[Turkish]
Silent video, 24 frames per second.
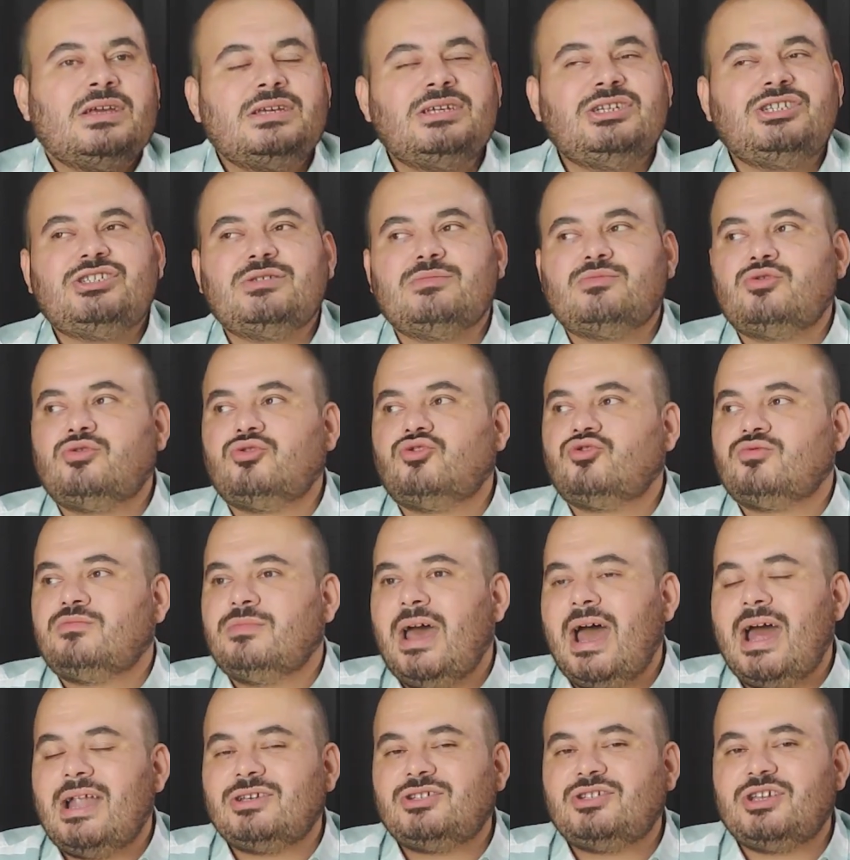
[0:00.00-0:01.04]
İşim gücüm,
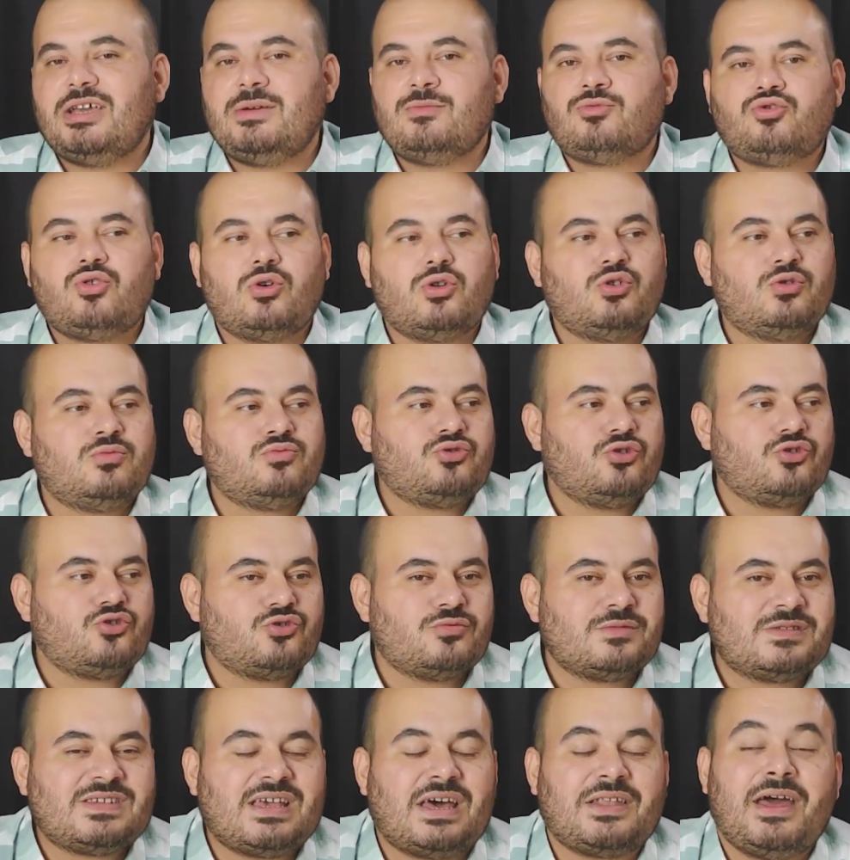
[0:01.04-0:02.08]
her şeyim, çoluğum
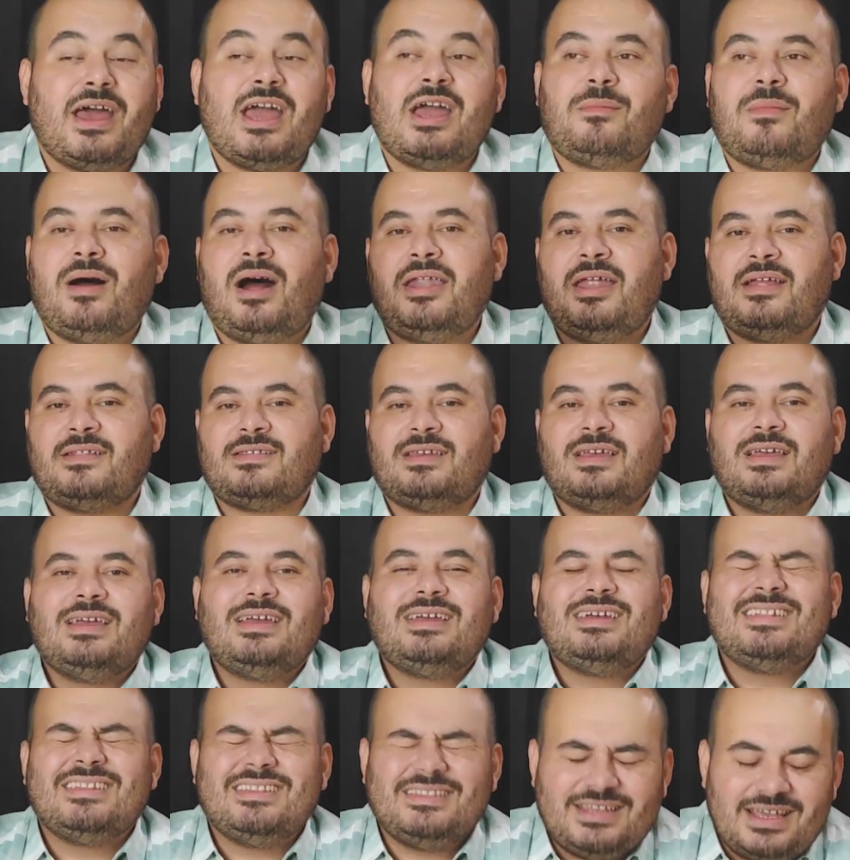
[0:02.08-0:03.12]
çocuğum sana emanet
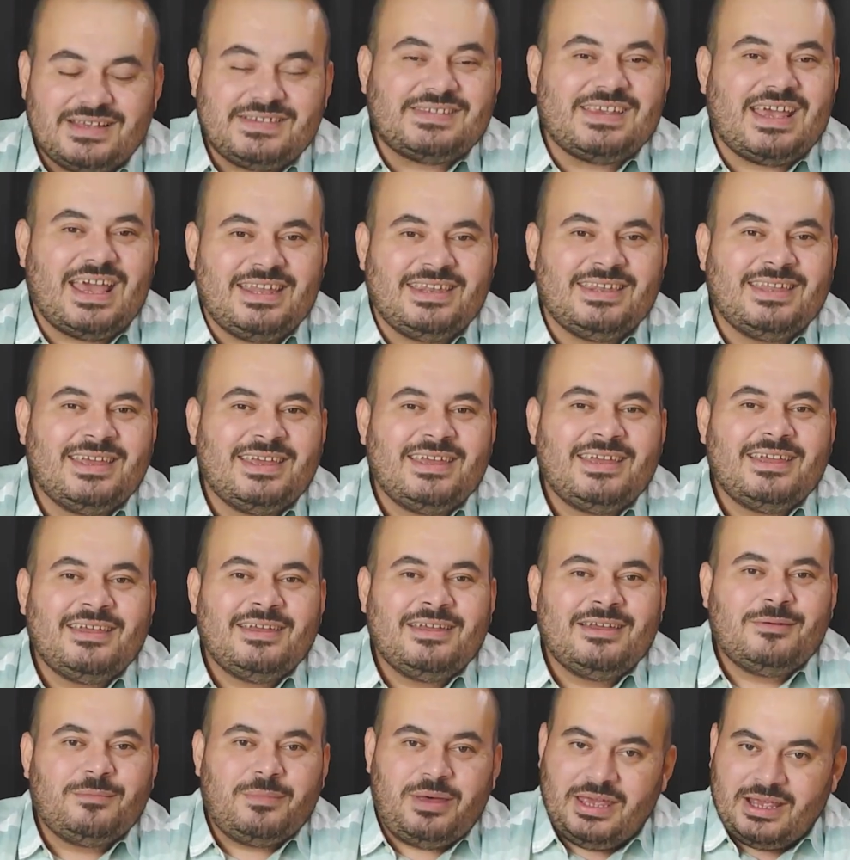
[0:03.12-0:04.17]
desen
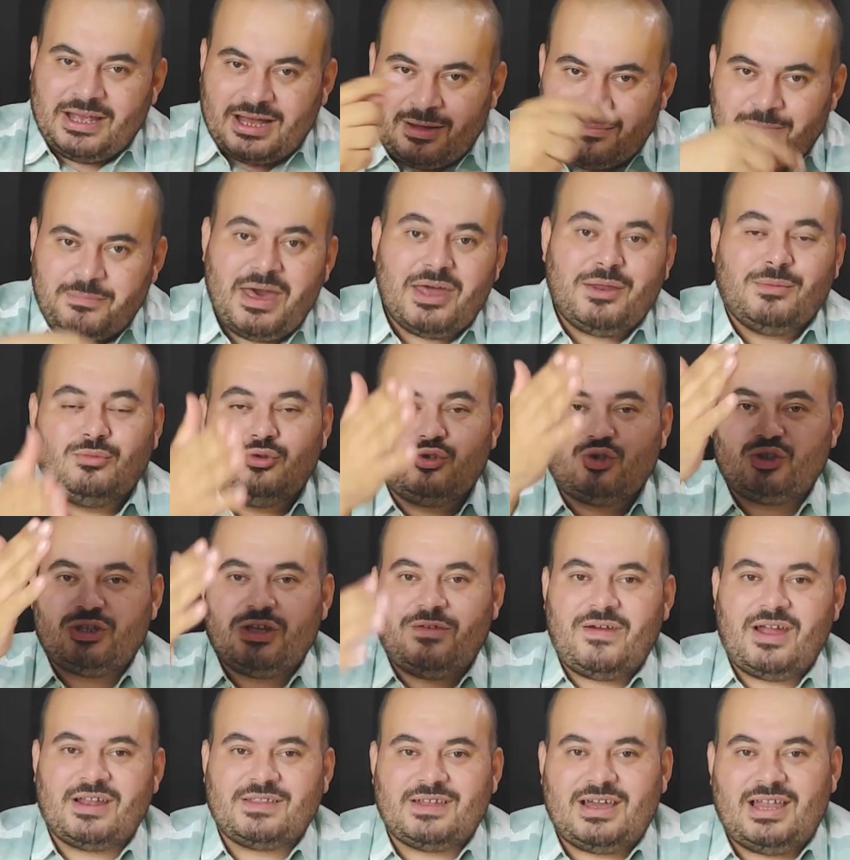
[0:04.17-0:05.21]
peygamber
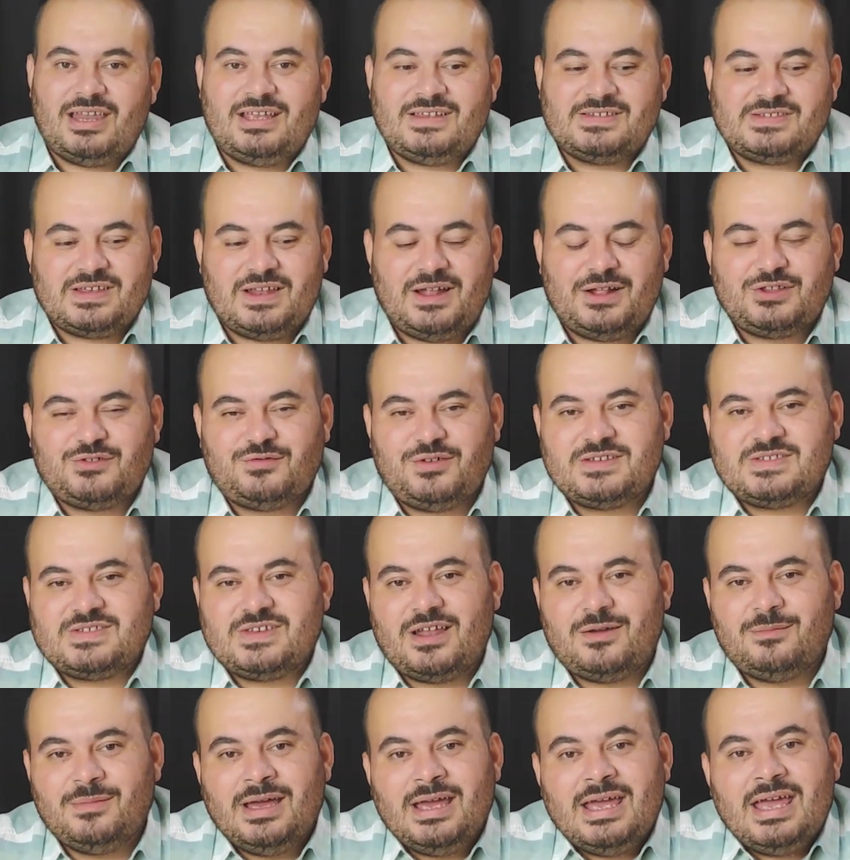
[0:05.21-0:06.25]
müjde verdi aleyhissalatü
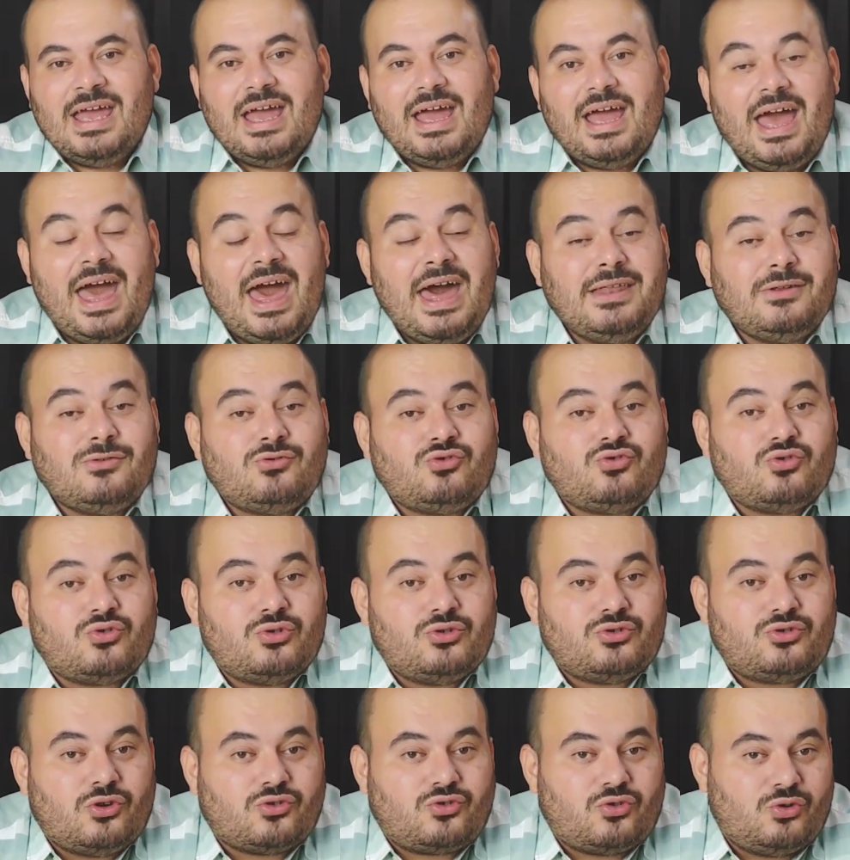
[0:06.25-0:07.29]
vesselam her
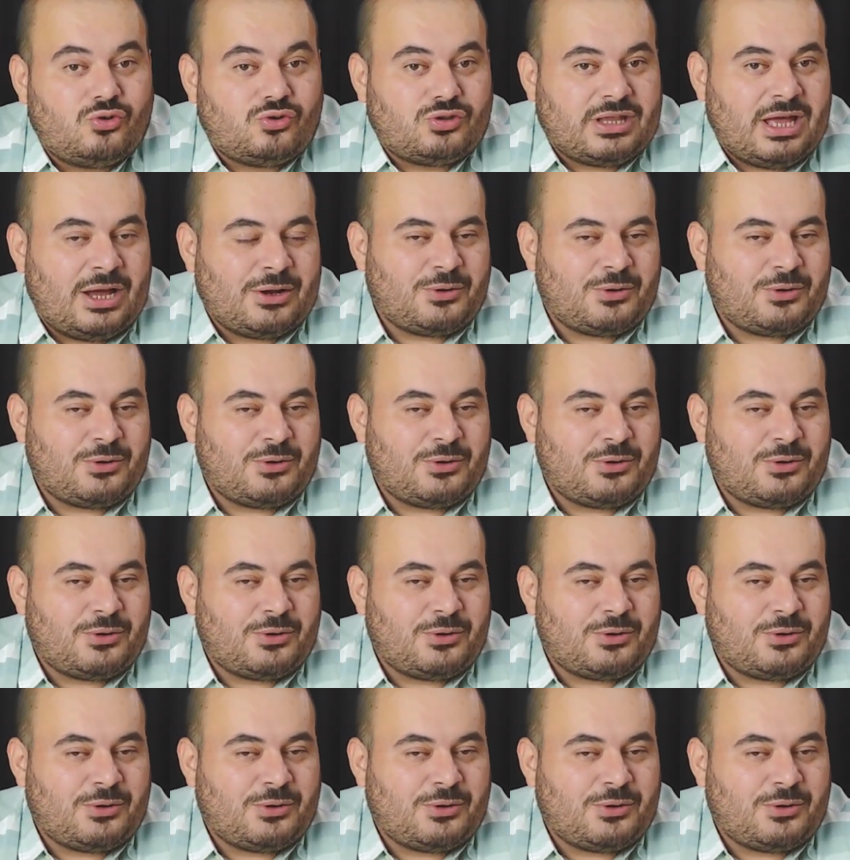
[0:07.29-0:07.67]
türlü kötülükten